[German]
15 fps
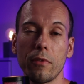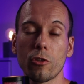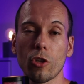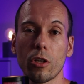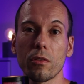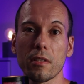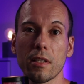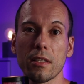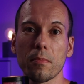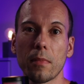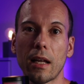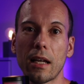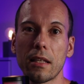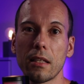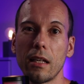Wir schauen uns jetzt mal
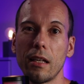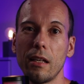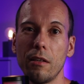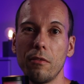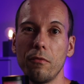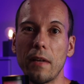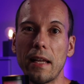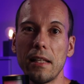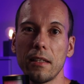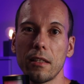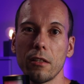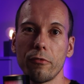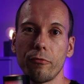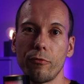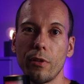an,
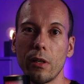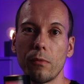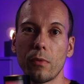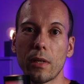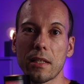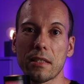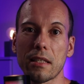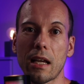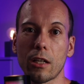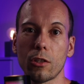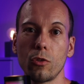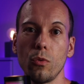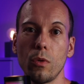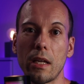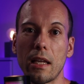welche Firmwares
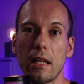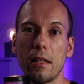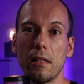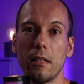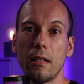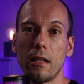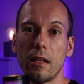aktuell